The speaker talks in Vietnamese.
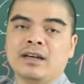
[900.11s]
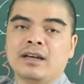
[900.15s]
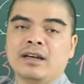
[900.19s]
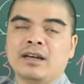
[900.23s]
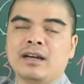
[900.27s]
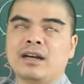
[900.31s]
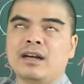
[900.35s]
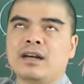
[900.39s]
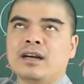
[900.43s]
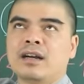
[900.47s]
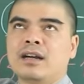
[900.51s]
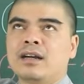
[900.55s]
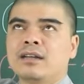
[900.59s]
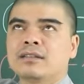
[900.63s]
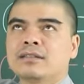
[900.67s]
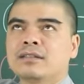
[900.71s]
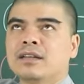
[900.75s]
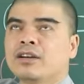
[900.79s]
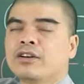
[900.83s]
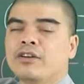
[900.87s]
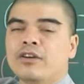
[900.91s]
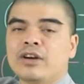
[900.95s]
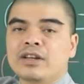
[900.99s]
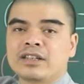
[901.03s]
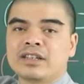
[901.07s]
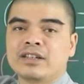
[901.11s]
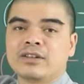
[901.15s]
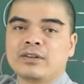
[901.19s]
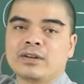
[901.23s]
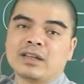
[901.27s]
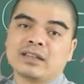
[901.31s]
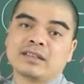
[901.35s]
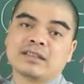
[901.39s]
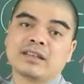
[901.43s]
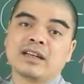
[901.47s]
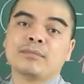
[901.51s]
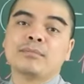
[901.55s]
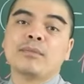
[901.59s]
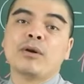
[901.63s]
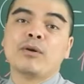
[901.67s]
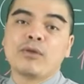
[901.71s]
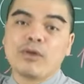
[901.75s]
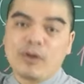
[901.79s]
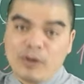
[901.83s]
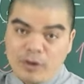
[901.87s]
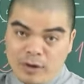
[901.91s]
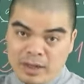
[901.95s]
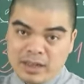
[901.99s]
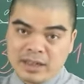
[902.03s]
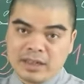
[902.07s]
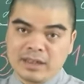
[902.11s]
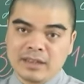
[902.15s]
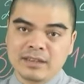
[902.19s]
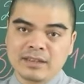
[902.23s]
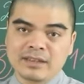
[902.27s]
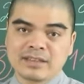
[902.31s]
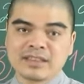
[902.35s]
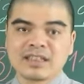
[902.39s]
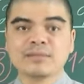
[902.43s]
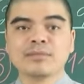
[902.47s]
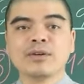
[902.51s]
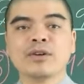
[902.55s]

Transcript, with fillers: à, giờ ngọ thì nó là giờ mậu ngọ đấy giờ